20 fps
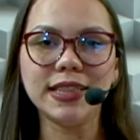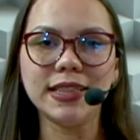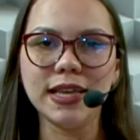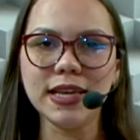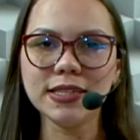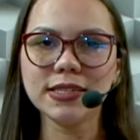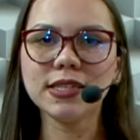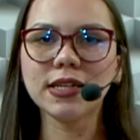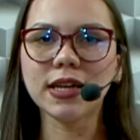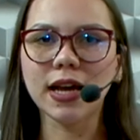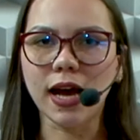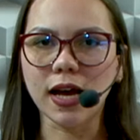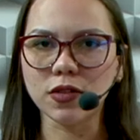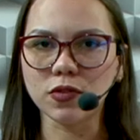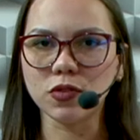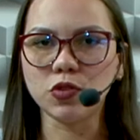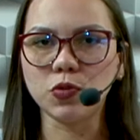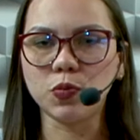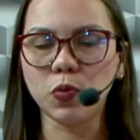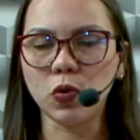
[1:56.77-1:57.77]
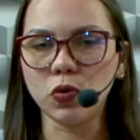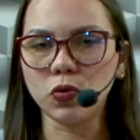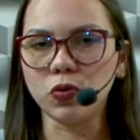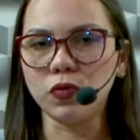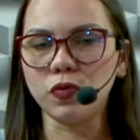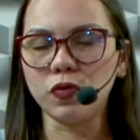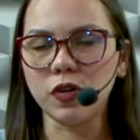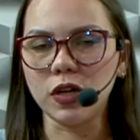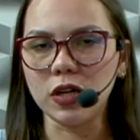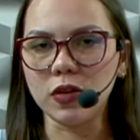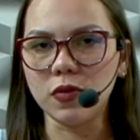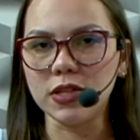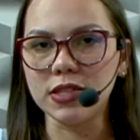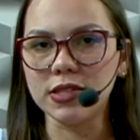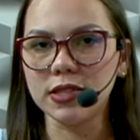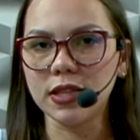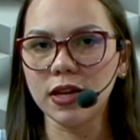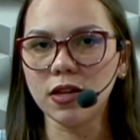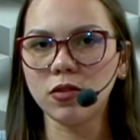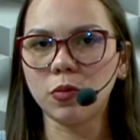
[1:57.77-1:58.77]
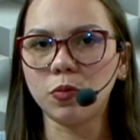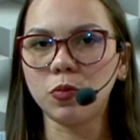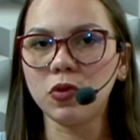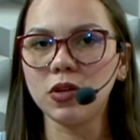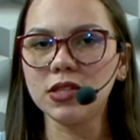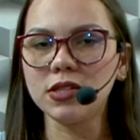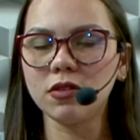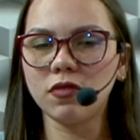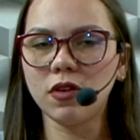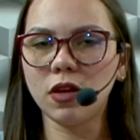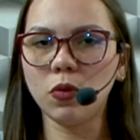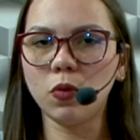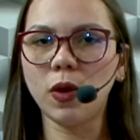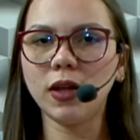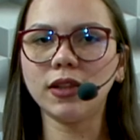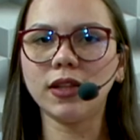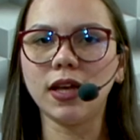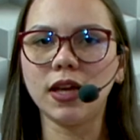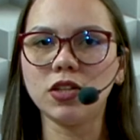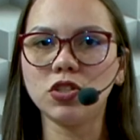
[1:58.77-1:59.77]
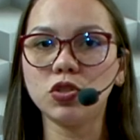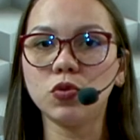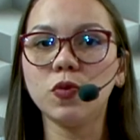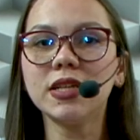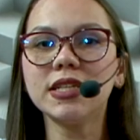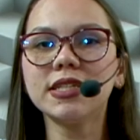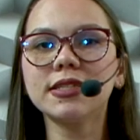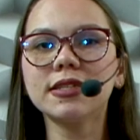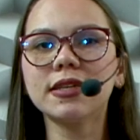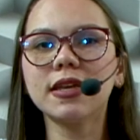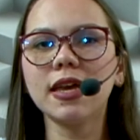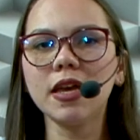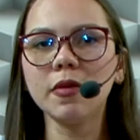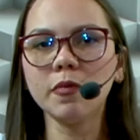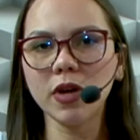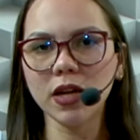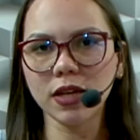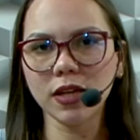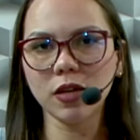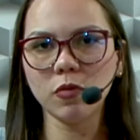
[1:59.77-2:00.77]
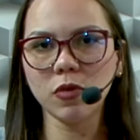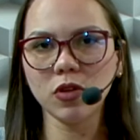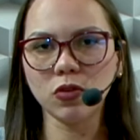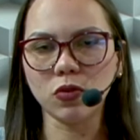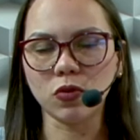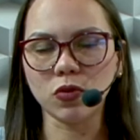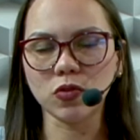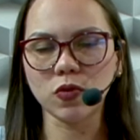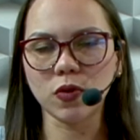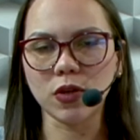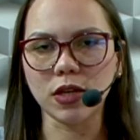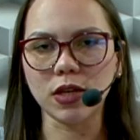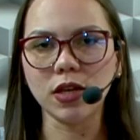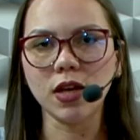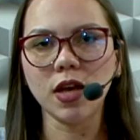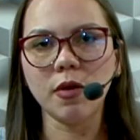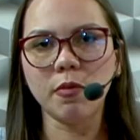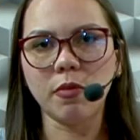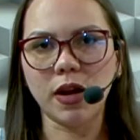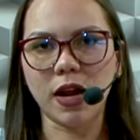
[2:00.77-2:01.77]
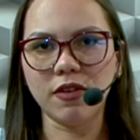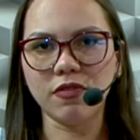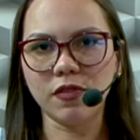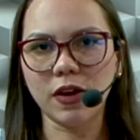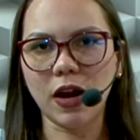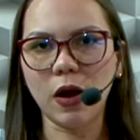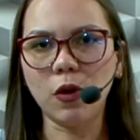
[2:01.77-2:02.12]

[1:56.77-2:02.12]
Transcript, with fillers: Nesse caso de Porto Franco e Estreito, a polícia falou até de um esquema criminoso aí para